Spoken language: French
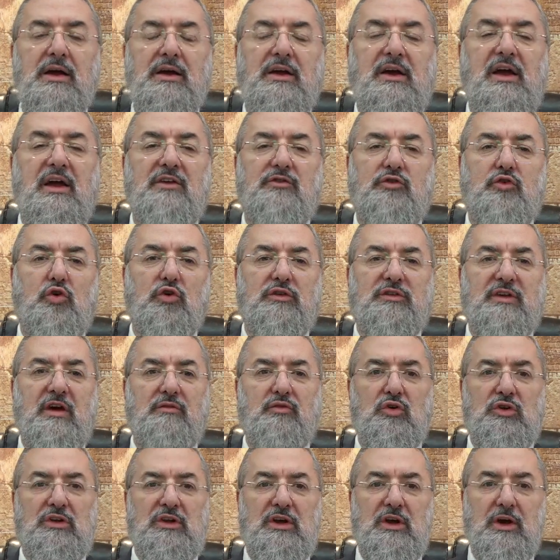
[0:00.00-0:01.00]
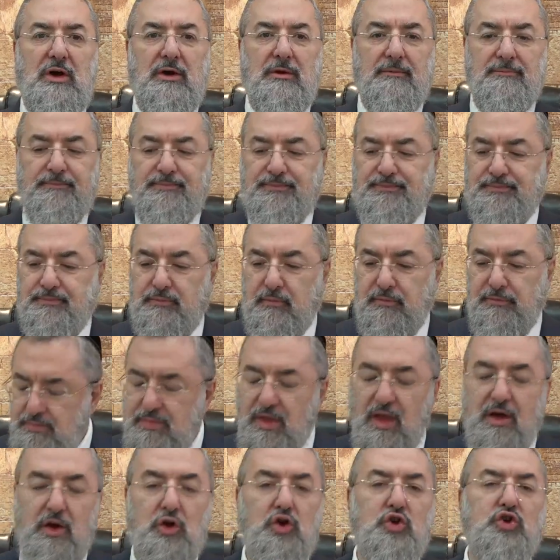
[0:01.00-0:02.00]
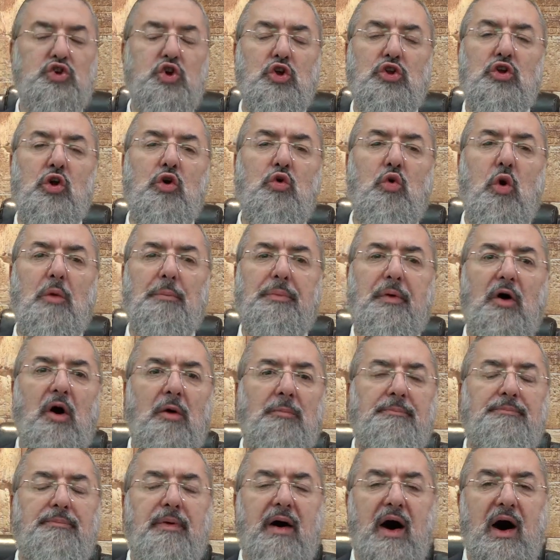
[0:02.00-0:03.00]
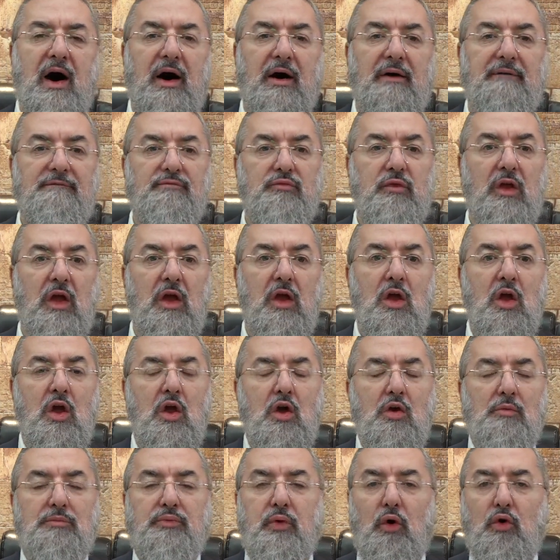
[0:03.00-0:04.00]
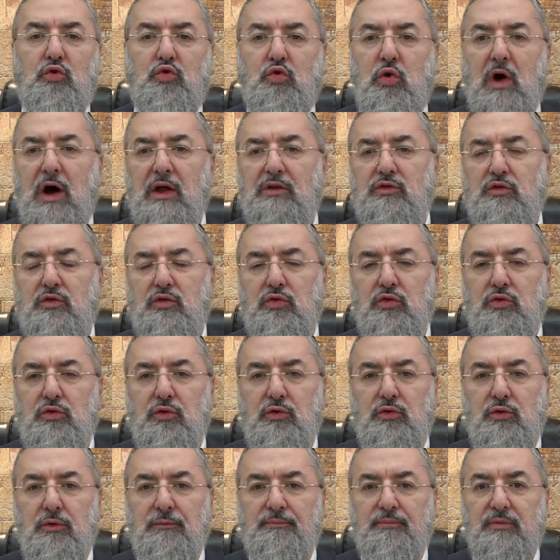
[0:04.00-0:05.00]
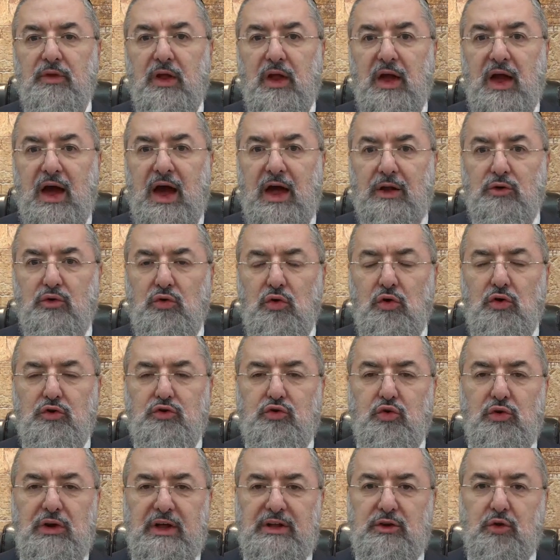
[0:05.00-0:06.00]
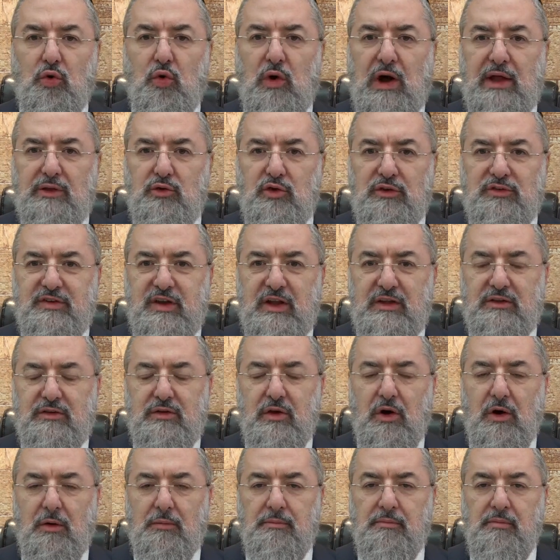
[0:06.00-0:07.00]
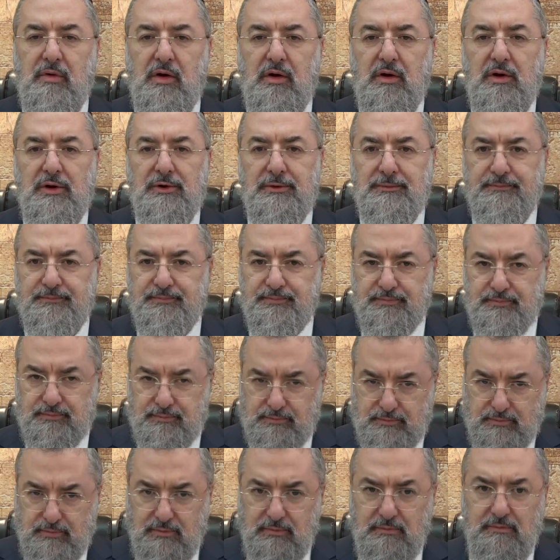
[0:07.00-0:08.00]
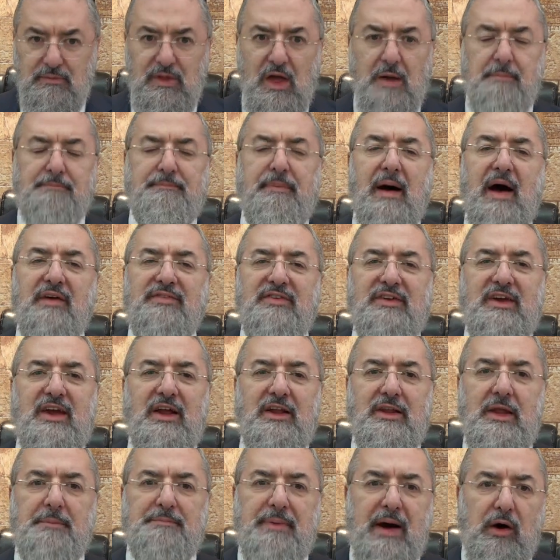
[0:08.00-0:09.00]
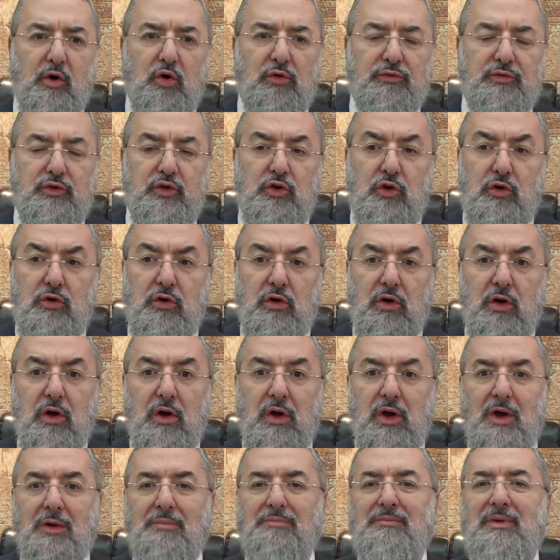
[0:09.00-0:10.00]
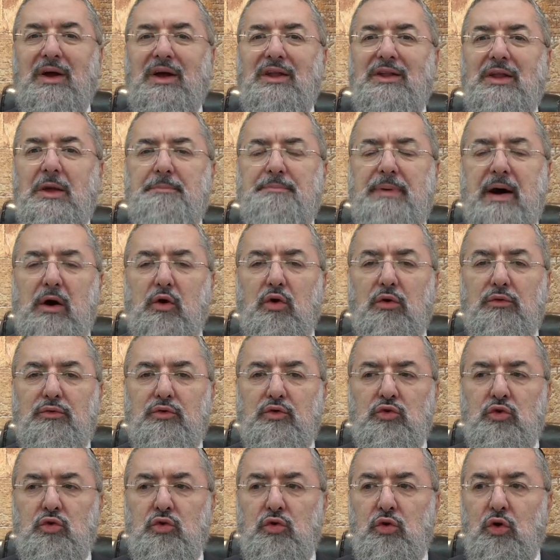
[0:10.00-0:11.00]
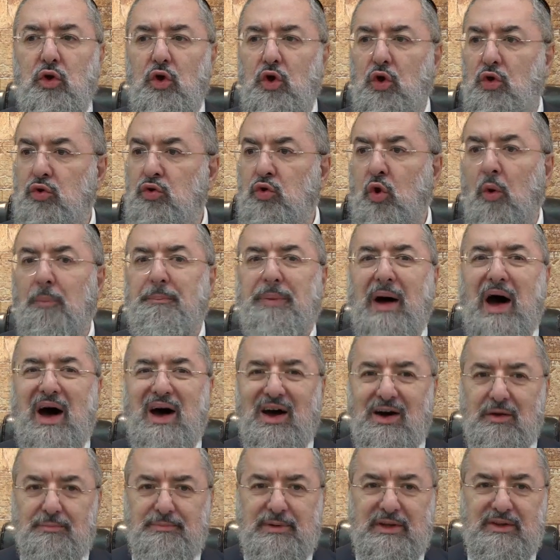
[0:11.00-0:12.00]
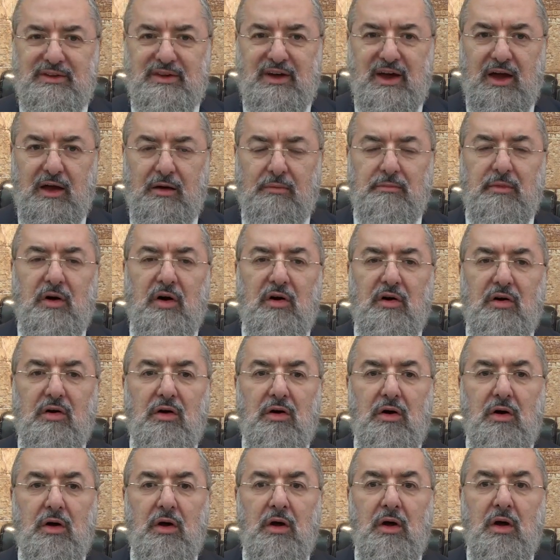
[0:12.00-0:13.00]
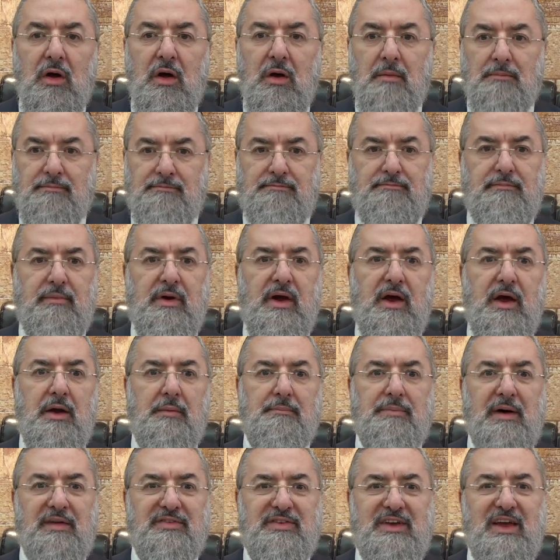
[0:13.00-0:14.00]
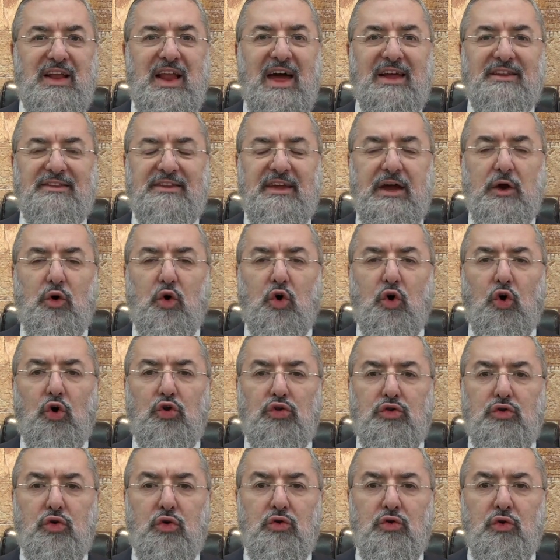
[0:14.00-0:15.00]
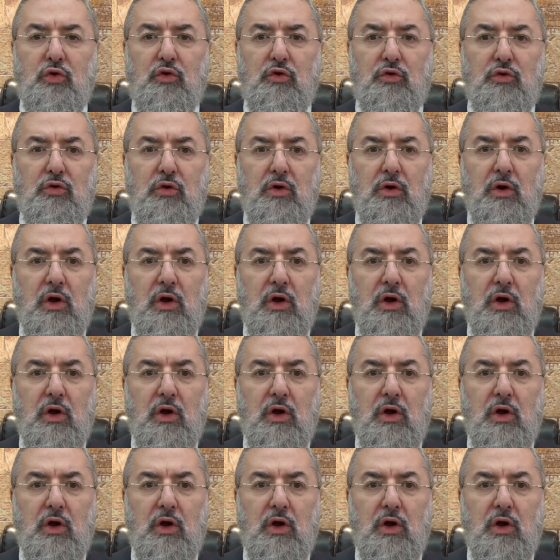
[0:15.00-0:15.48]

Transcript: Qu'est-ce que ça veut dire Je ne comprends pas. Pourquoi tu annules tous les droits de cet homme Parce qu'il n'est pas revenu Mais il n'est pas revenu, non pas arbitrairement, mais parce qu'il a été retenu